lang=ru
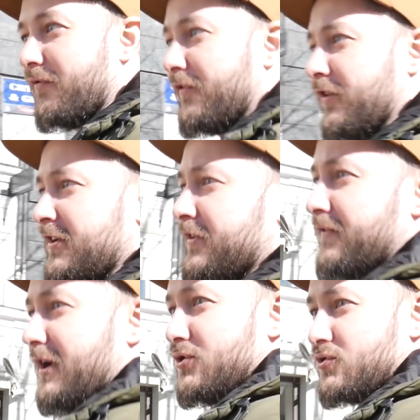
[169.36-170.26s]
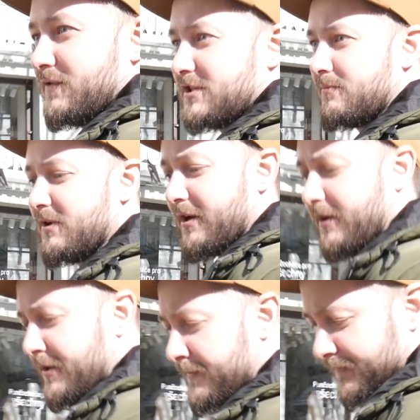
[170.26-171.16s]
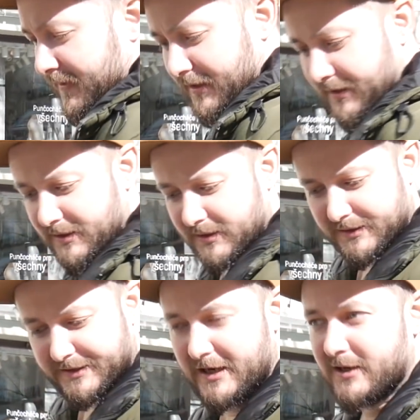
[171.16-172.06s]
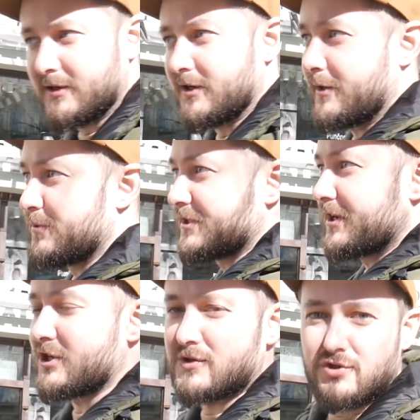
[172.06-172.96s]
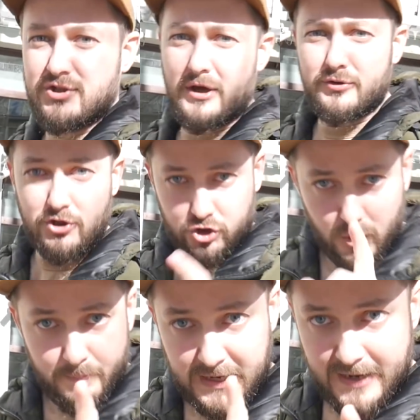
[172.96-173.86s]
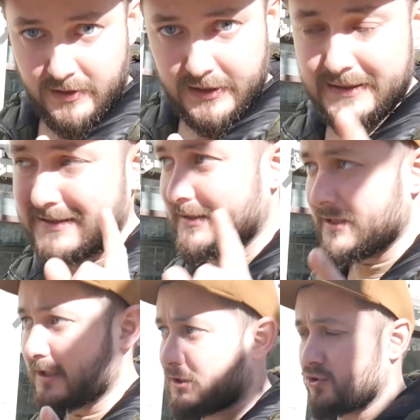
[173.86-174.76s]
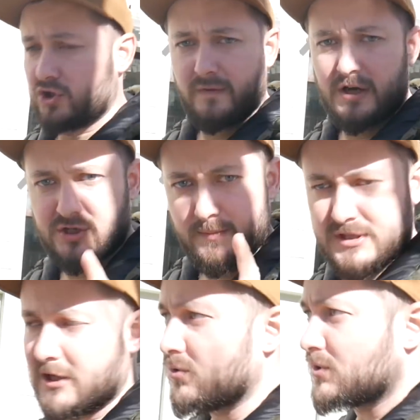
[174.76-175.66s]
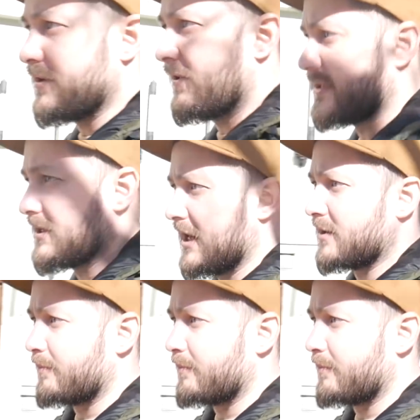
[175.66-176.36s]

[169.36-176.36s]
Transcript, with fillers: выливающего себе Э, гель э, обеззараживающий на руки, что правильно. Гигиена это очень важно. Обязательно узнавайте, как